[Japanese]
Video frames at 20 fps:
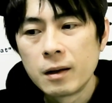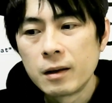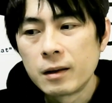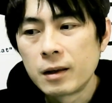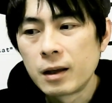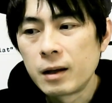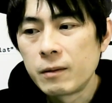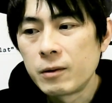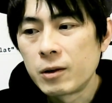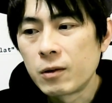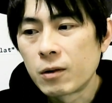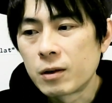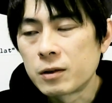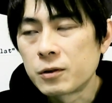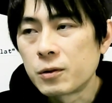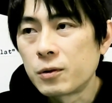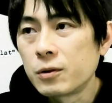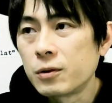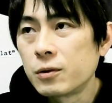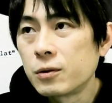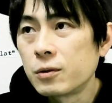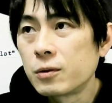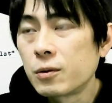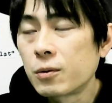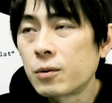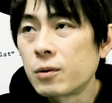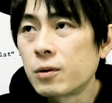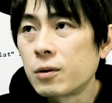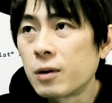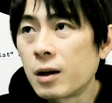テレビとかそういうと
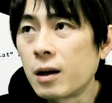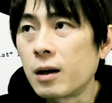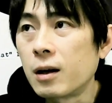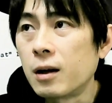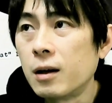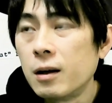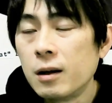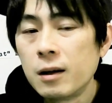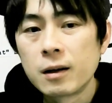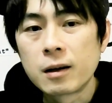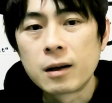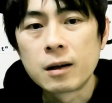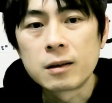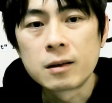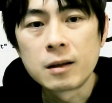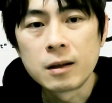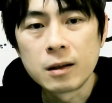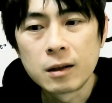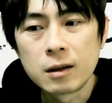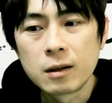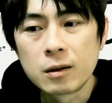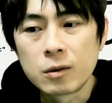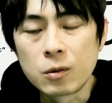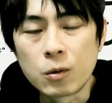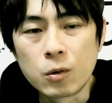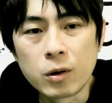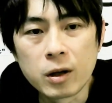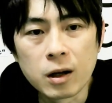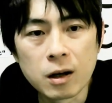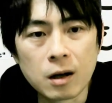ころが勝手に
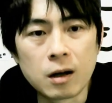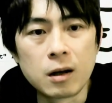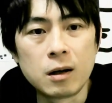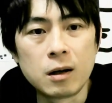これが